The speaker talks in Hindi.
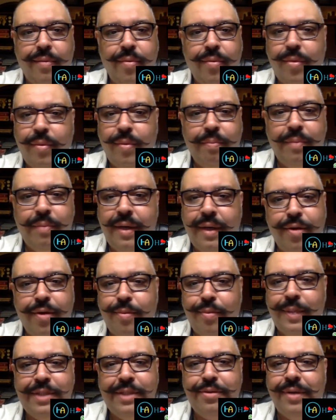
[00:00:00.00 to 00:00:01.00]
वो
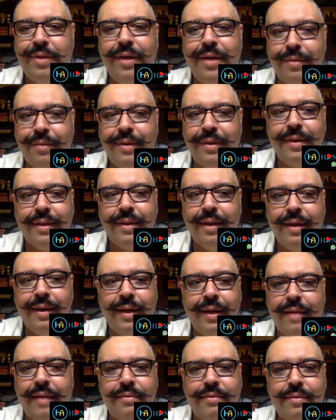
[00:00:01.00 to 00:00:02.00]
ललू बंजू नहीं हो सकता ही
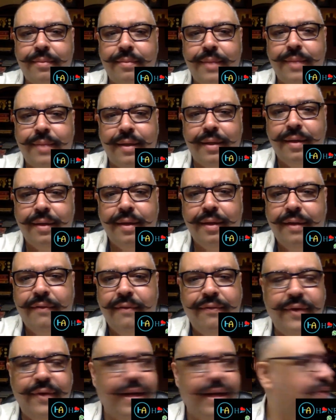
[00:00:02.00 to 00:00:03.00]
हैज टू बी
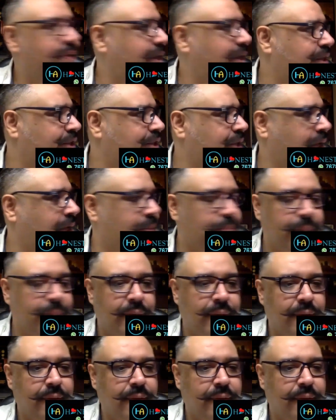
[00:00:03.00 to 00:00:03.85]
वेरी वेरी शार्प